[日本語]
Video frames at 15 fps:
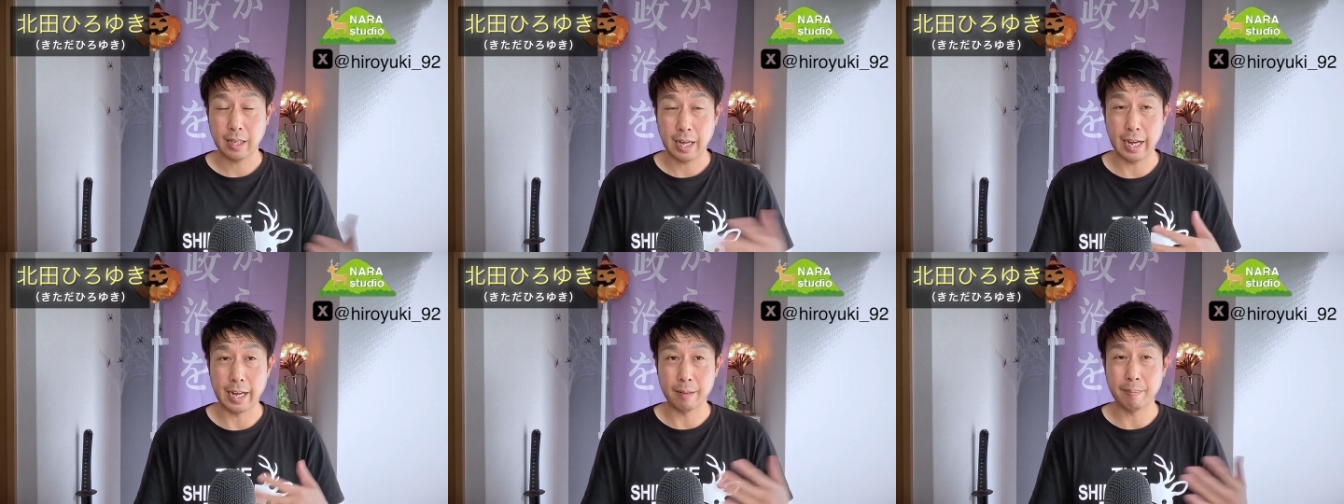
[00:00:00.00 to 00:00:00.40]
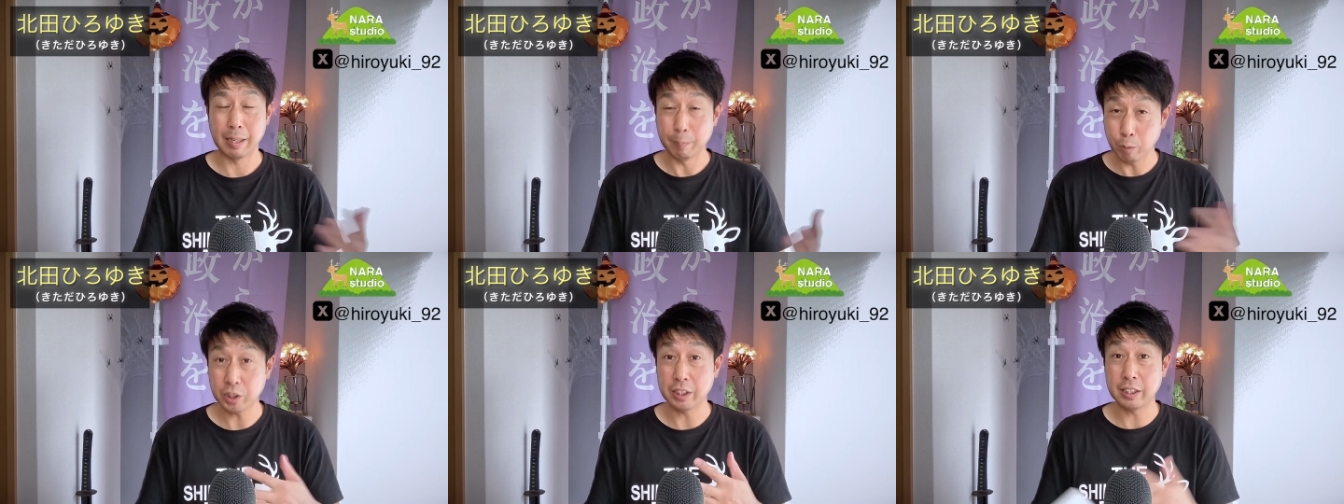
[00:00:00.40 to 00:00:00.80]
はい。ま
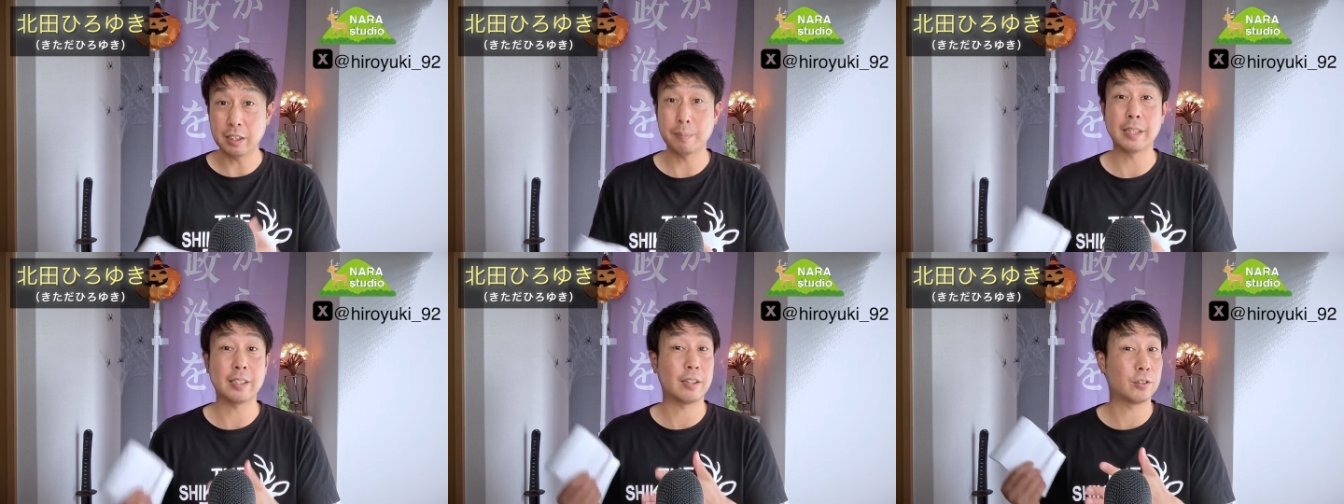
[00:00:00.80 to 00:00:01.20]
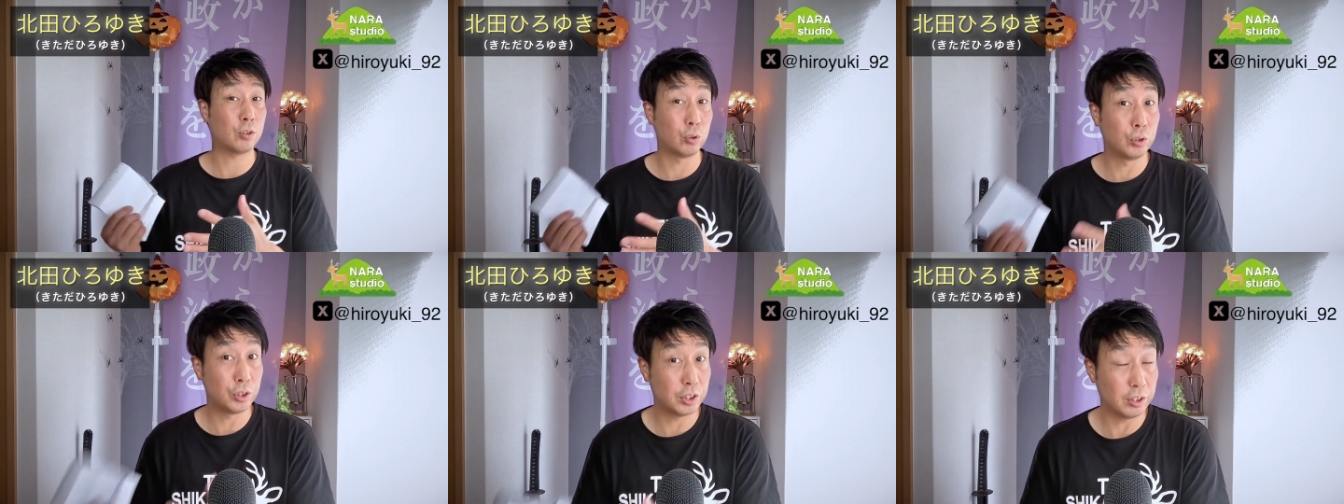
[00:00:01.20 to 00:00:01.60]
あ、もし石丸さんの
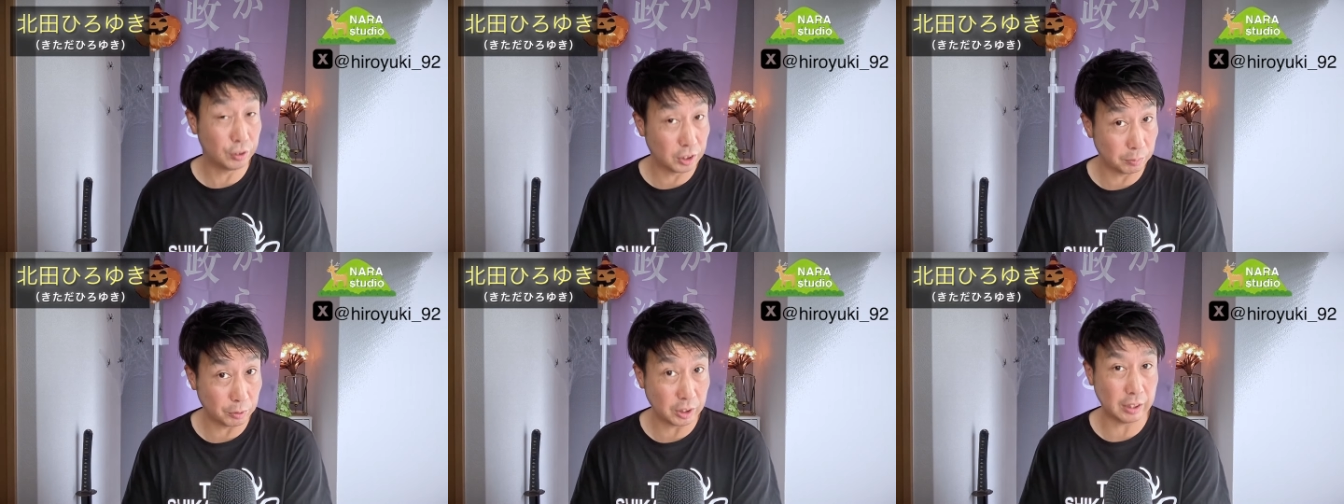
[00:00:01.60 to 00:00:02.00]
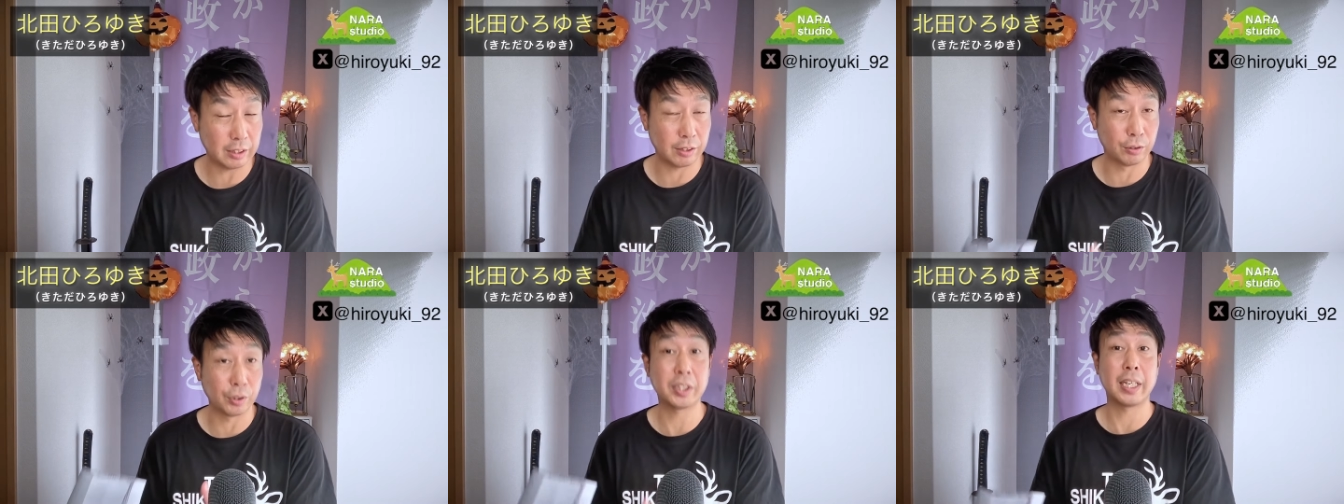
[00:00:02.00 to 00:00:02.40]
その内向きっ
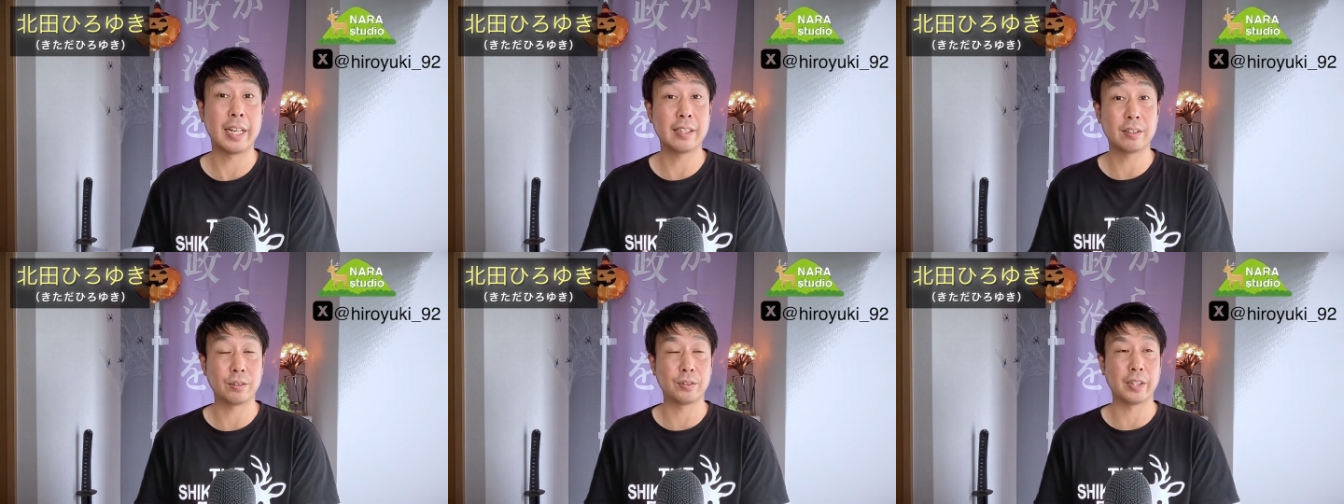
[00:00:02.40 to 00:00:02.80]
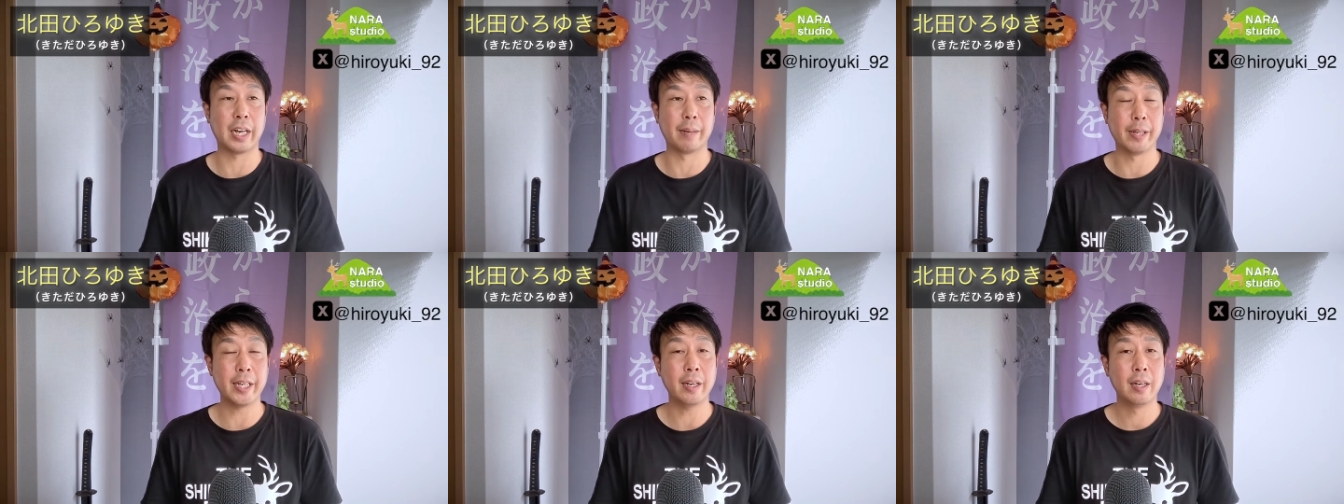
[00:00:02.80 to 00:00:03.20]
ていうのを否定するんであ
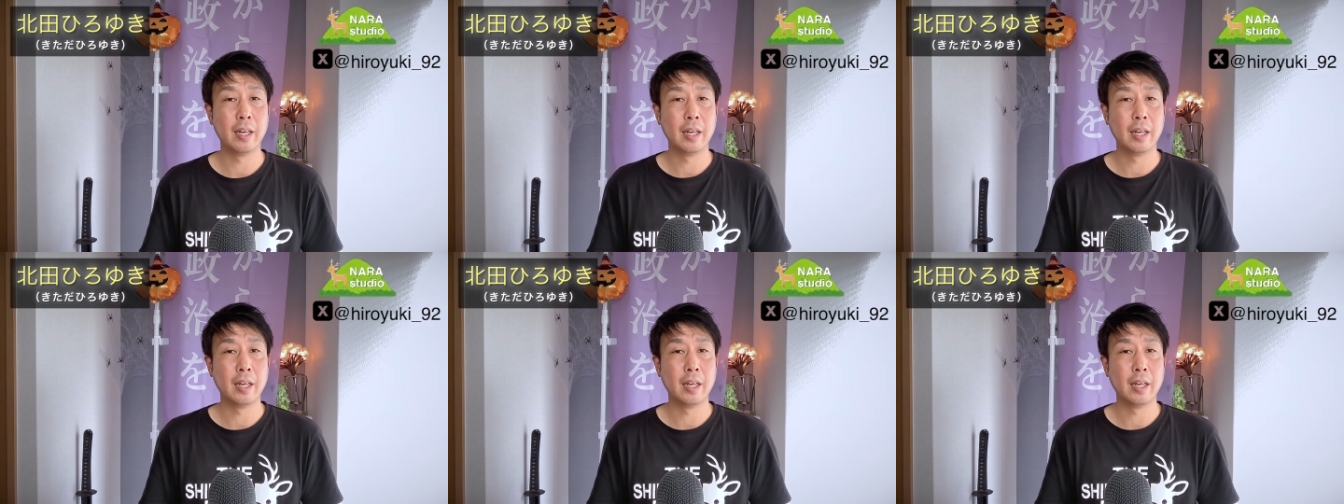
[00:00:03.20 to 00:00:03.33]
ればね。